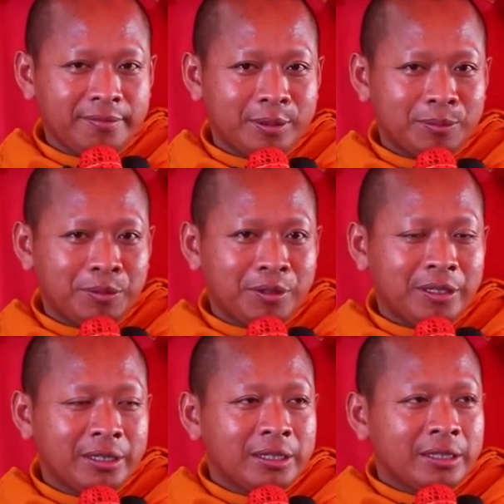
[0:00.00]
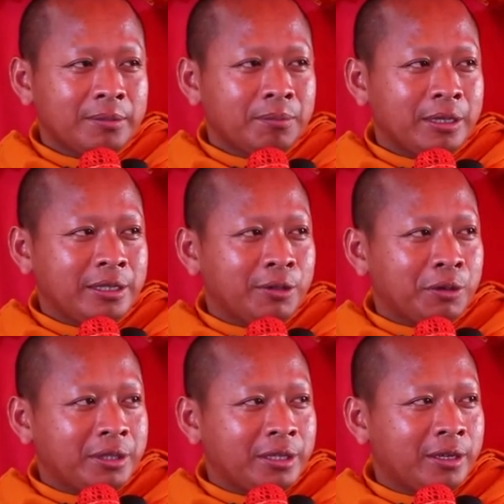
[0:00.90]
vào pua bởi dương ở
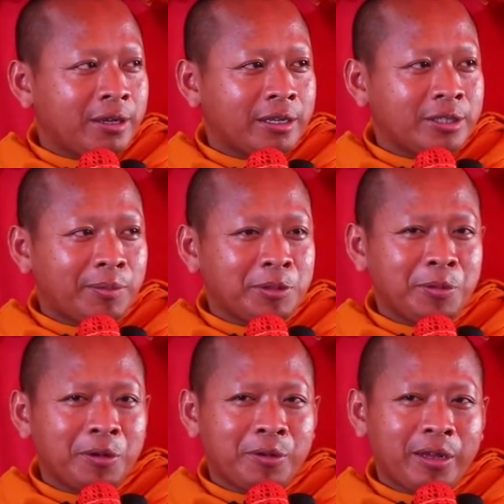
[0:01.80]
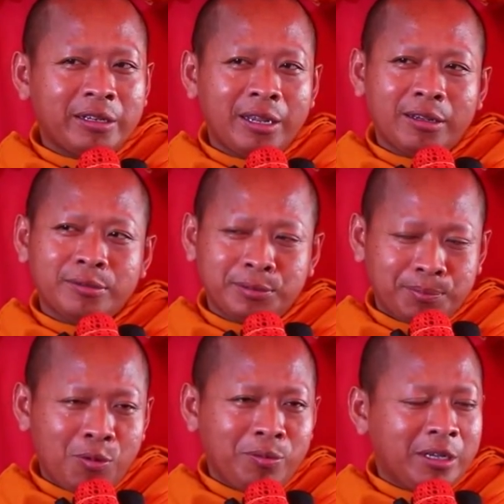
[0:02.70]
tư ở trong chung một con nè
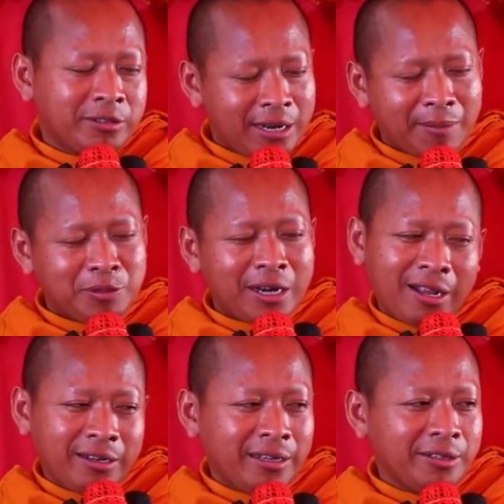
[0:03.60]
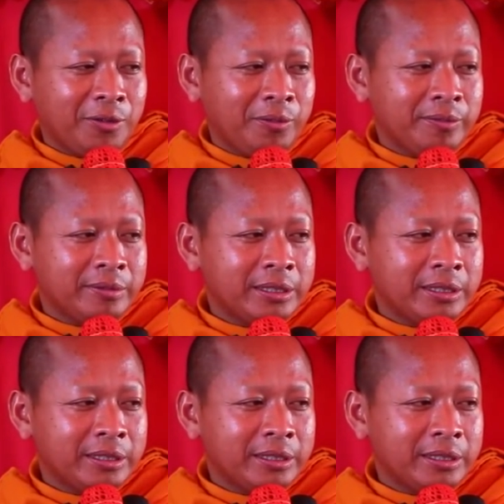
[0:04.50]
phùm dương slap chán nè nhau